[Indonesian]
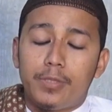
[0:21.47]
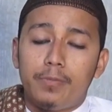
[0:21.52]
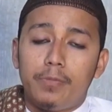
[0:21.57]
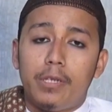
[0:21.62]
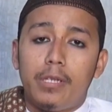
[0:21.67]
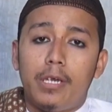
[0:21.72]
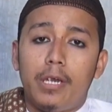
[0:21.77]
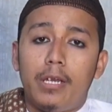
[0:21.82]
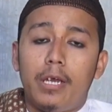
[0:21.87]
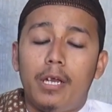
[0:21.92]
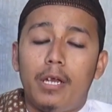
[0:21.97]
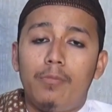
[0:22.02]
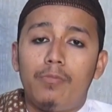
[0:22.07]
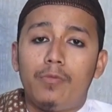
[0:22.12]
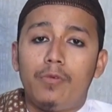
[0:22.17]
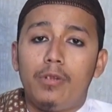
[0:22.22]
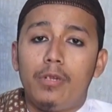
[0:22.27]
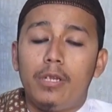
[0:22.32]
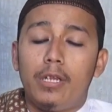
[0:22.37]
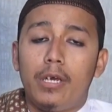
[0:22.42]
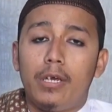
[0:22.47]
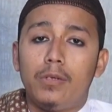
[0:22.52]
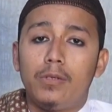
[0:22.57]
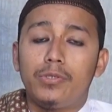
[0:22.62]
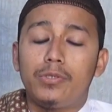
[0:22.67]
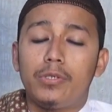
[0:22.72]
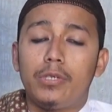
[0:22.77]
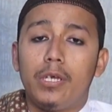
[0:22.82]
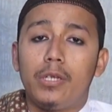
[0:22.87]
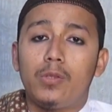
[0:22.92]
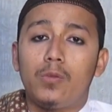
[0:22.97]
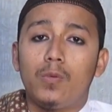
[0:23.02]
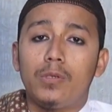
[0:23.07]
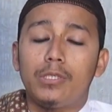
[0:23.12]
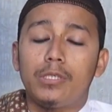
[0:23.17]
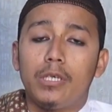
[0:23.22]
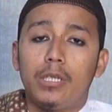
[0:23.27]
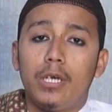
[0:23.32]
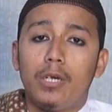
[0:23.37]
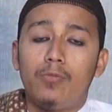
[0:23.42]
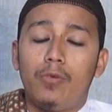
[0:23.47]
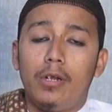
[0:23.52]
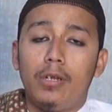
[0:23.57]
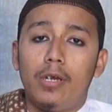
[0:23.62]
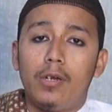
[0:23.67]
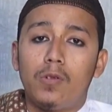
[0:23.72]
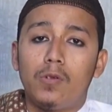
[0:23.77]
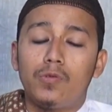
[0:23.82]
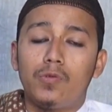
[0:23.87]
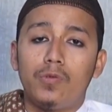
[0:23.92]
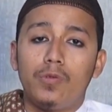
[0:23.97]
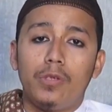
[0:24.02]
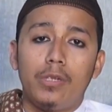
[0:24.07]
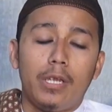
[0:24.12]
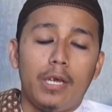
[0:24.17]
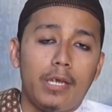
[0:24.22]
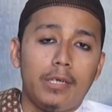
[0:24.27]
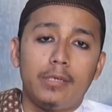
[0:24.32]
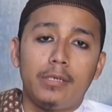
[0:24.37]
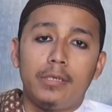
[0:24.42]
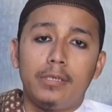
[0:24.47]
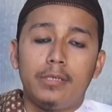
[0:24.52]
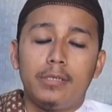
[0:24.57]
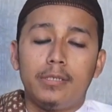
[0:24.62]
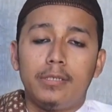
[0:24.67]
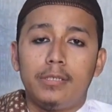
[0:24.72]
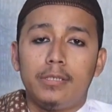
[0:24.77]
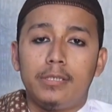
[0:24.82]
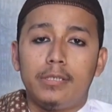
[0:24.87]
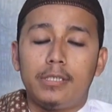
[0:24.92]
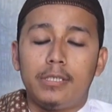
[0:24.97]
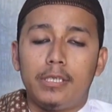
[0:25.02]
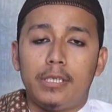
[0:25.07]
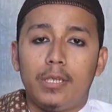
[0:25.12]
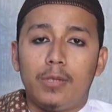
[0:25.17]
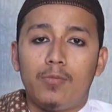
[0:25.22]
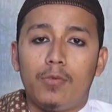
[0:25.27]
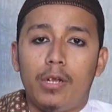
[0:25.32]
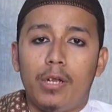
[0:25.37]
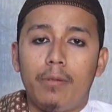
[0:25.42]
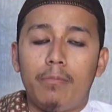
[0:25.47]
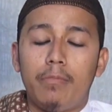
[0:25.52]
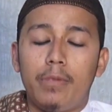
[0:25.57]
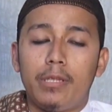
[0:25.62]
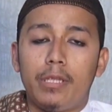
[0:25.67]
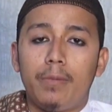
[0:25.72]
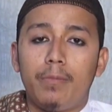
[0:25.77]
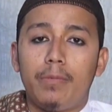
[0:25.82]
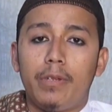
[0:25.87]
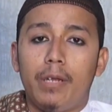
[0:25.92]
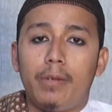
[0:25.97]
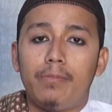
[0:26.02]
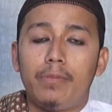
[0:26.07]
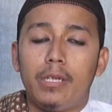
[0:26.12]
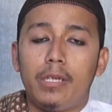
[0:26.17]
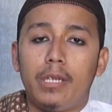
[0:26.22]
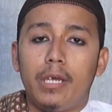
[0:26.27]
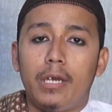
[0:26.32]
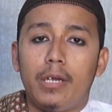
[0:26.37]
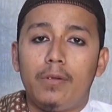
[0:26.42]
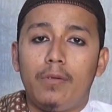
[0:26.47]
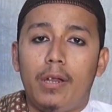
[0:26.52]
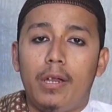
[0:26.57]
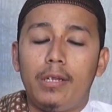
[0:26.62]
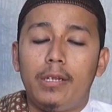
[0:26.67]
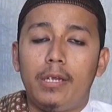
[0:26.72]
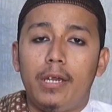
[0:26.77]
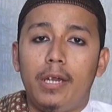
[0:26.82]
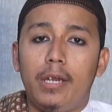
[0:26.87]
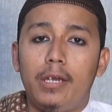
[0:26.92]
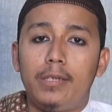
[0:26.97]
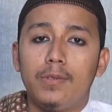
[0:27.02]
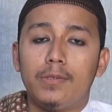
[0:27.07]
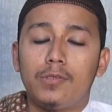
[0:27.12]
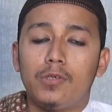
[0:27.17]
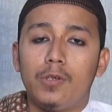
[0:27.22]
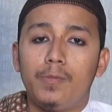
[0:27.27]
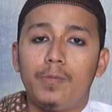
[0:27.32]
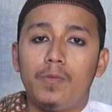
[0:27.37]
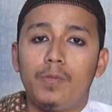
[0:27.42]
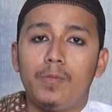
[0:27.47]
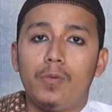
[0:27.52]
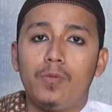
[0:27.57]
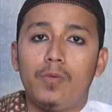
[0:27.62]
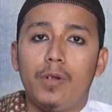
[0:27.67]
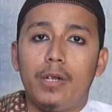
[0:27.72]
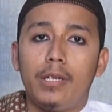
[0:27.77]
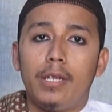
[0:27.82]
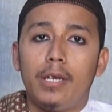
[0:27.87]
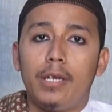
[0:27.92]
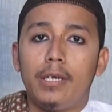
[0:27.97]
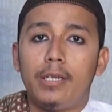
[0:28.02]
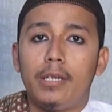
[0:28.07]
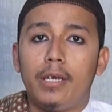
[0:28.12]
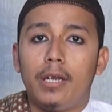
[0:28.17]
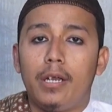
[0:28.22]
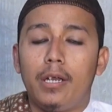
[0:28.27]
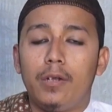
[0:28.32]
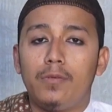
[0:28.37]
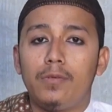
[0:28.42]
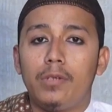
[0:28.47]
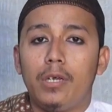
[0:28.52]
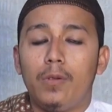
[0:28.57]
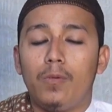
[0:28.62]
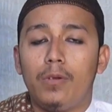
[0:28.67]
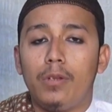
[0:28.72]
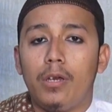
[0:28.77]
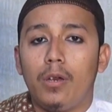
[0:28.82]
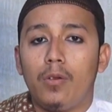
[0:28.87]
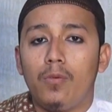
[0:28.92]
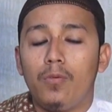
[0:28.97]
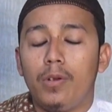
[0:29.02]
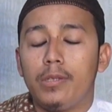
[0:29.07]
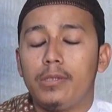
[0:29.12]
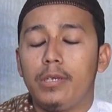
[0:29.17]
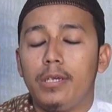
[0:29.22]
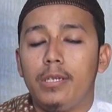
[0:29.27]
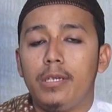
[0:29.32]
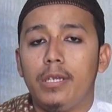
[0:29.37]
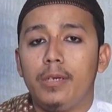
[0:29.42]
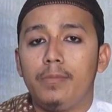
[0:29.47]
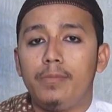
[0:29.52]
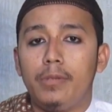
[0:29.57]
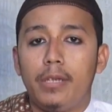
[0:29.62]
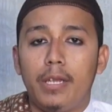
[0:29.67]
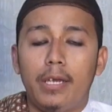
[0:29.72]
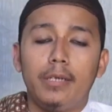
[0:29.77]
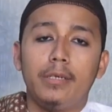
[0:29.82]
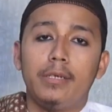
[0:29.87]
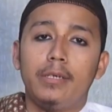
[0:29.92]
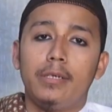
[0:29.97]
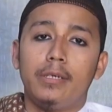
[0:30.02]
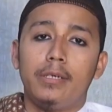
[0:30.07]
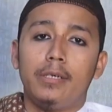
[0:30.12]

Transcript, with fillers: Bismillah alhamdulillah Wassalatu wassalamu ala rasulillah Sayyidina Muhammad ibn Abdullah Wa ala alihi sahbihi wa mawalah La hawla wa la quwata illa billah